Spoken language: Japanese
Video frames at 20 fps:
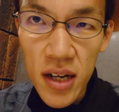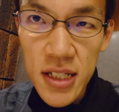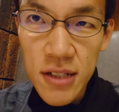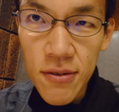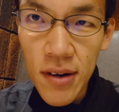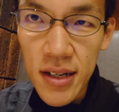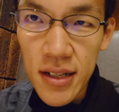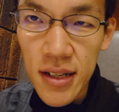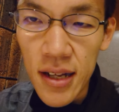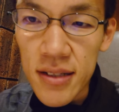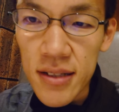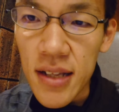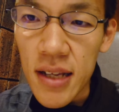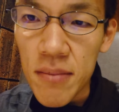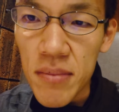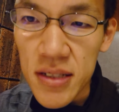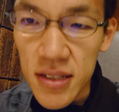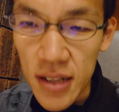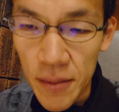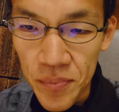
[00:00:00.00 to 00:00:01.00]
味わいになって
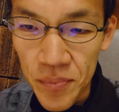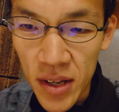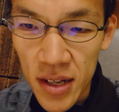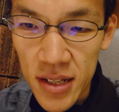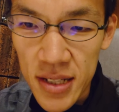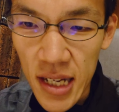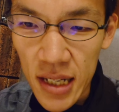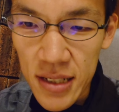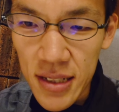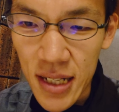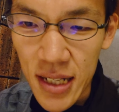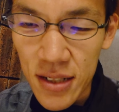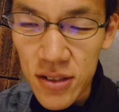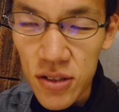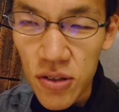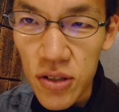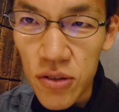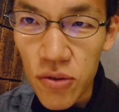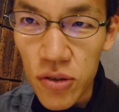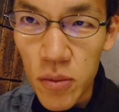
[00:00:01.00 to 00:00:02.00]
います、ね。
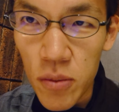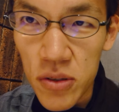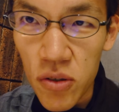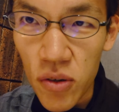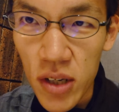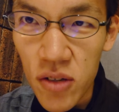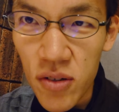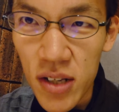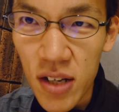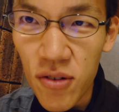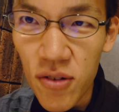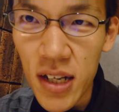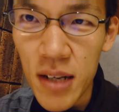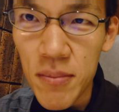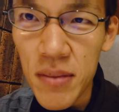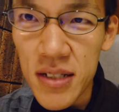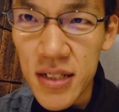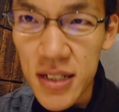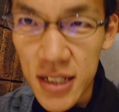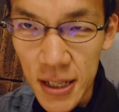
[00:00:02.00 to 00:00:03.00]
ザクザクという音も時々聞こえて
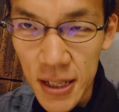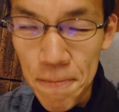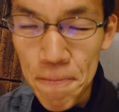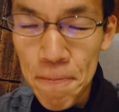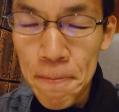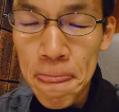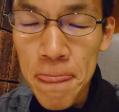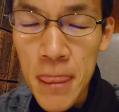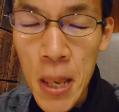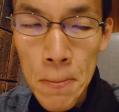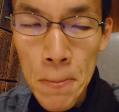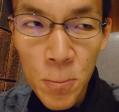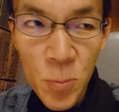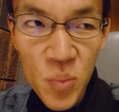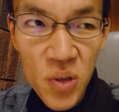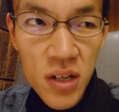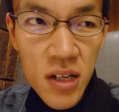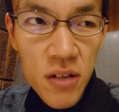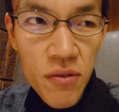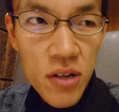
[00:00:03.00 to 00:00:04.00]
きますし、
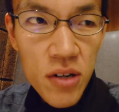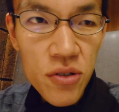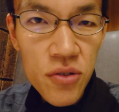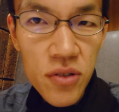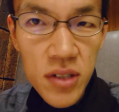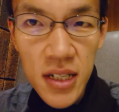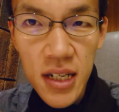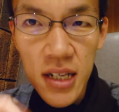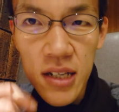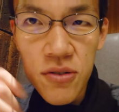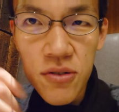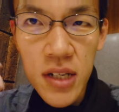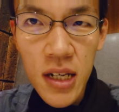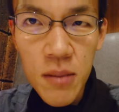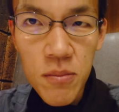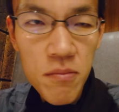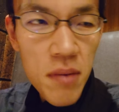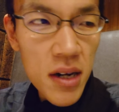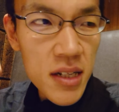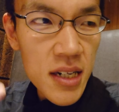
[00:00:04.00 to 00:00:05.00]
いわゆる
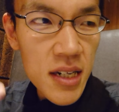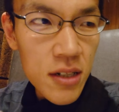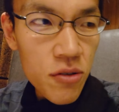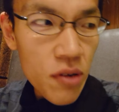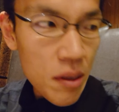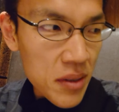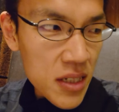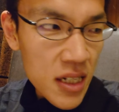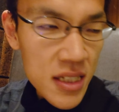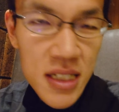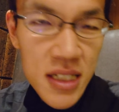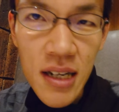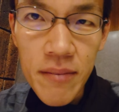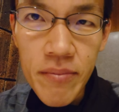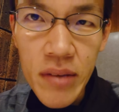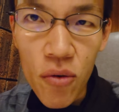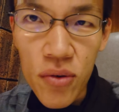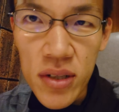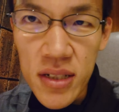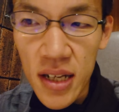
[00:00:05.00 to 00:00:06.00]
クッキークリームバニラとはまた違っ
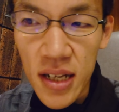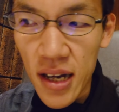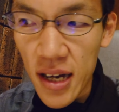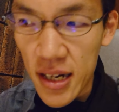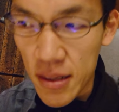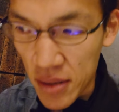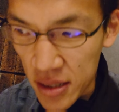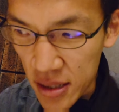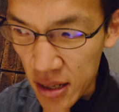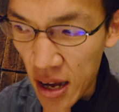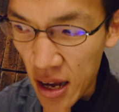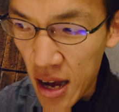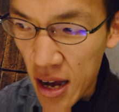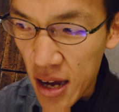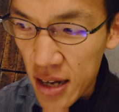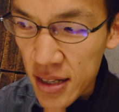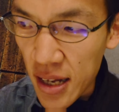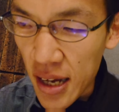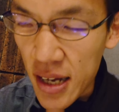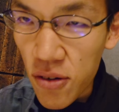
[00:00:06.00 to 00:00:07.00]
た美味しさがあります。
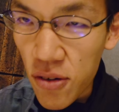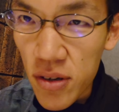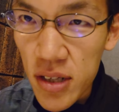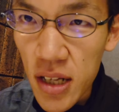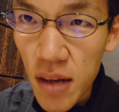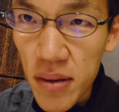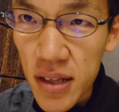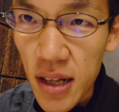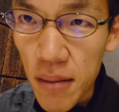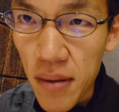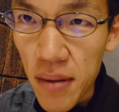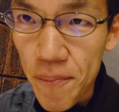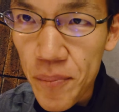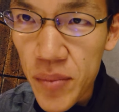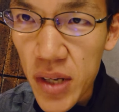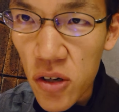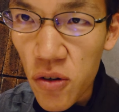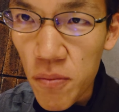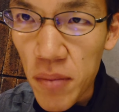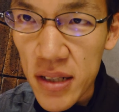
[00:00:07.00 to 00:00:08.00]
最後に食べた抹
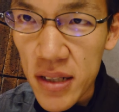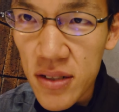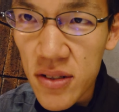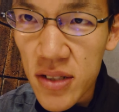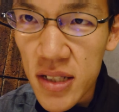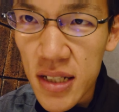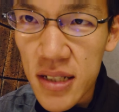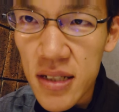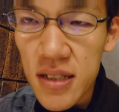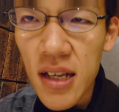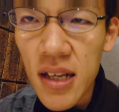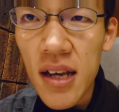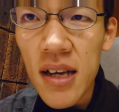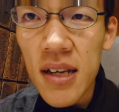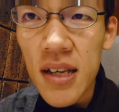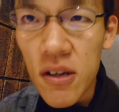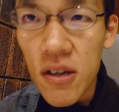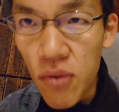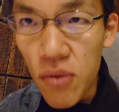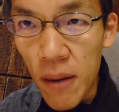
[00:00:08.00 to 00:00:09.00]
茶の
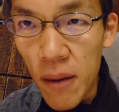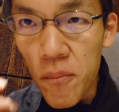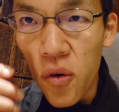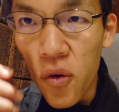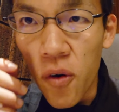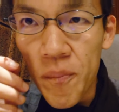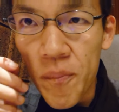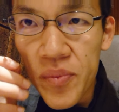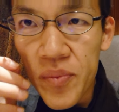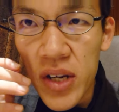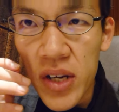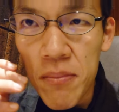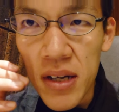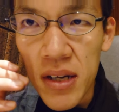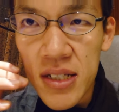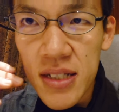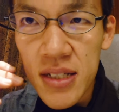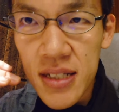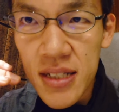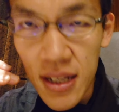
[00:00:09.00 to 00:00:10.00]
バスクチーズケーキは、もう本当に
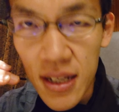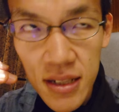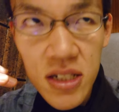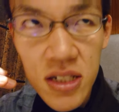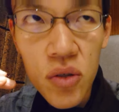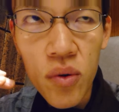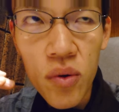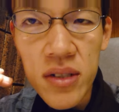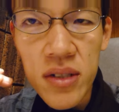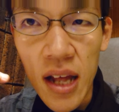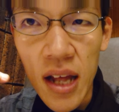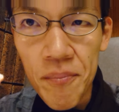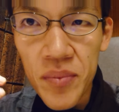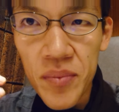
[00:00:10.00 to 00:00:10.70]
抹茶一色で、